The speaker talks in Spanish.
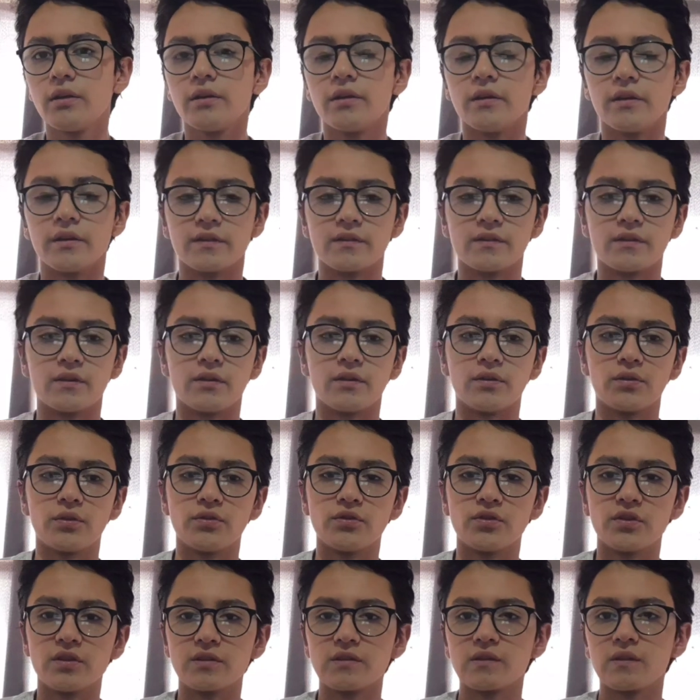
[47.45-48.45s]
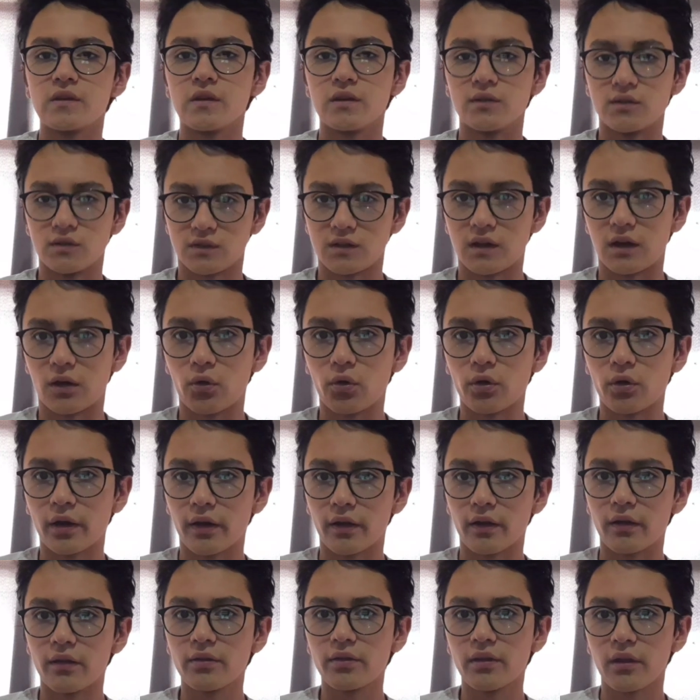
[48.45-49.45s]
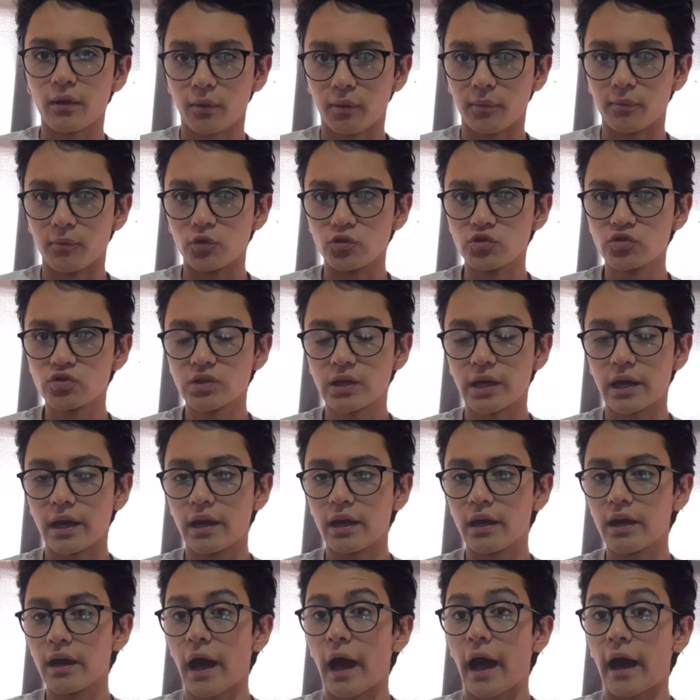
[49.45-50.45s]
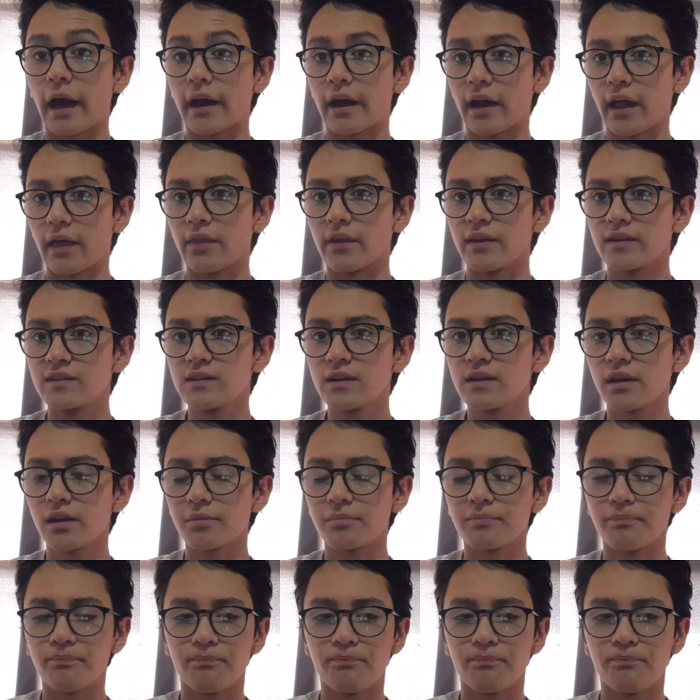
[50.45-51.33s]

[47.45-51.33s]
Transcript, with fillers: Este, entonces eso es algo que debemos que agradecer.